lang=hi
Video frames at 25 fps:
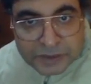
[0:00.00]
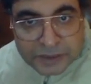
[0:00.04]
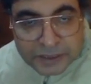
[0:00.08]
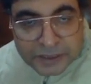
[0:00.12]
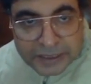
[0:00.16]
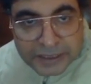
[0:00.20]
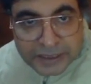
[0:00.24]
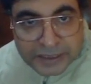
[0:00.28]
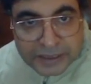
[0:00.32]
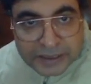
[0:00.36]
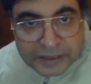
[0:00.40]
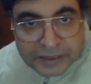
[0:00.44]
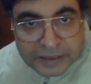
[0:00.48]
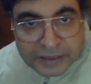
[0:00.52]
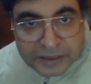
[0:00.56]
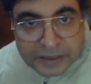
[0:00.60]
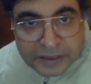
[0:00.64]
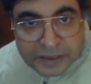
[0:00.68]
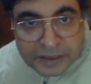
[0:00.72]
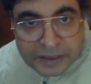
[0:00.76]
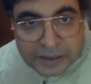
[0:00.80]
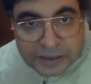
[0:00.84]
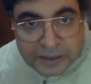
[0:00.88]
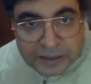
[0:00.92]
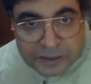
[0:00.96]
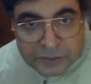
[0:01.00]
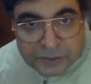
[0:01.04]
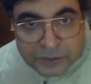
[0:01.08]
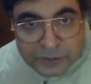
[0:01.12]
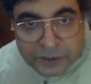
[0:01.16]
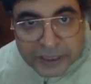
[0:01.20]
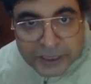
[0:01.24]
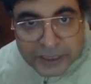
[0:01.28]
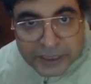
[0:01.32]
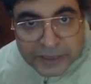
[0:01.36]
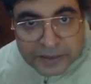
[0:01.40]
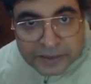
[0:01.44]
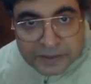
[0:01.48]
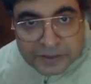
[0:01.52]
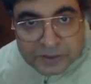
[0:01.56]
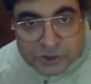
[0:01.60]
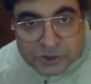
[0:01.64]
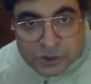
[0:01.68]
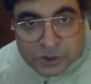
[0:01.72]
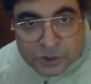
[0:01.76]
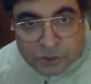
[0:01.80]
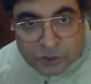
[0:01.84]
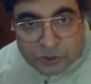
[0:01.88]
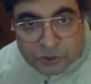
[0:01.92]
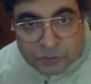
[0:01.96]
ठीक क्योंकि
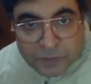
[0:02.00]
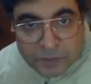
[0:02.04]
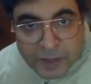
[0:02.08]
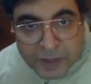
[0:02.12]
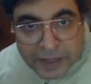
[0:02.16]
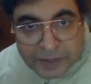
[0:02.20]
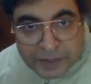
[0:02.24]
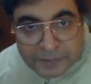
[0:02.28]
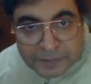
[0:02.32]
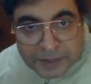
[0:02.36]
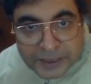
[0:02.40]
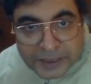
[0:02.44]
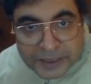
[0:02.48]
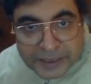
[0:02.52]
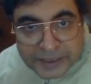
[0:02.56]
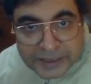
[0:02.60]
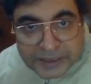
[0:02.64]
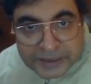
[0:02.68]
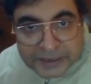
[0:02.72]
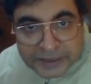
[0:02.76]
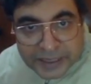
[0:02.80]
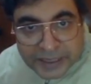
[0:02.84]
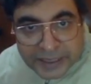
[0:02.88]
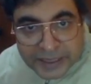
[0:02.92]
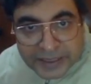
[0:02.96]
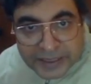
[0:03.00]
जो स्मार्ट मनी है चाहे